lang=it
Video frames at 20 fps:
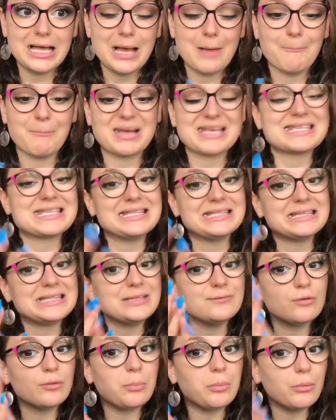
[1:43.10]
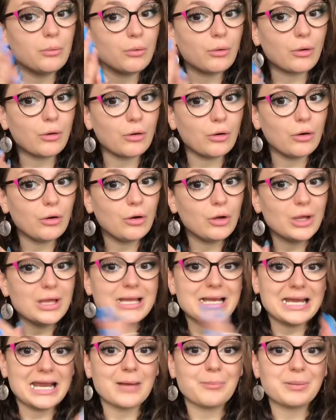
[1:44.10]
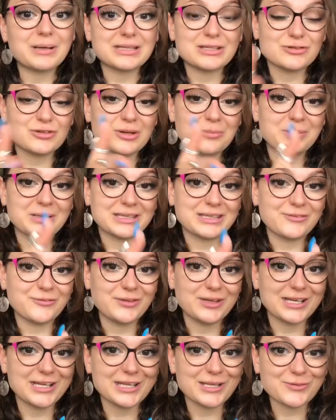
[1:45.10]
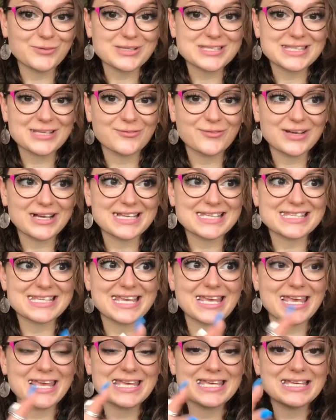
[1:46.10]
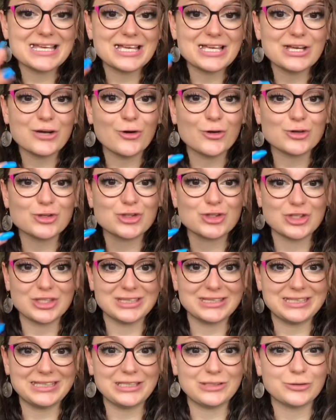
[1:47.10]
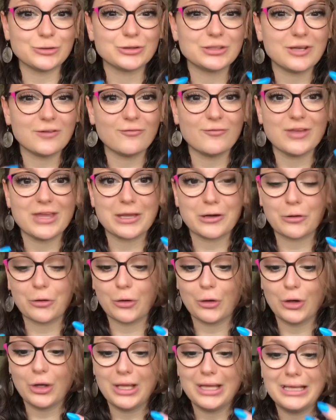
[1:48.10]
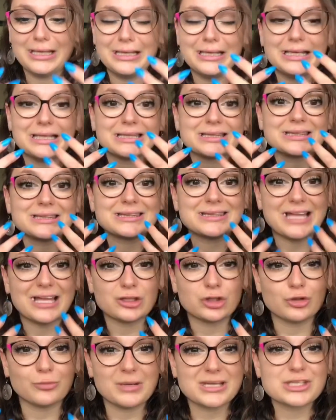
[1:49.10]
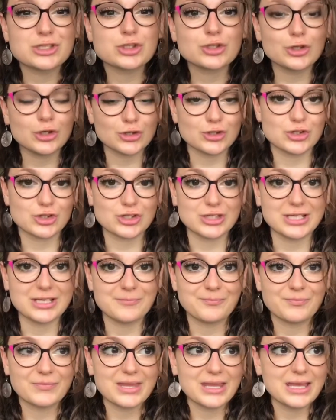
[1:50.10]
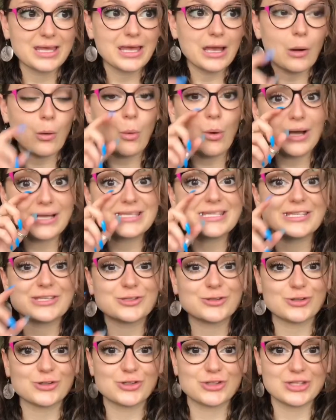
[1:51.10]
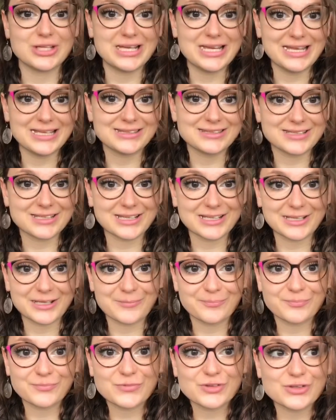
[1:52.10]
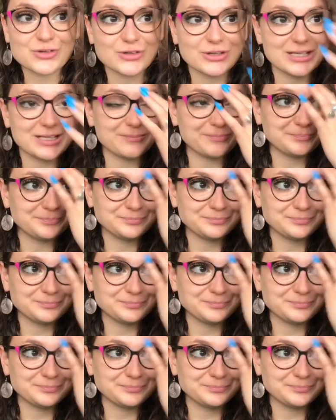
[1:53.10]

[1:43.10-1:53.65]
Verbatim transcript: ma sentivo poco, parte, sulla parte finale di questa fase ho sentito davvero tanto, ma scosse, quasi scosse elettriche, cioè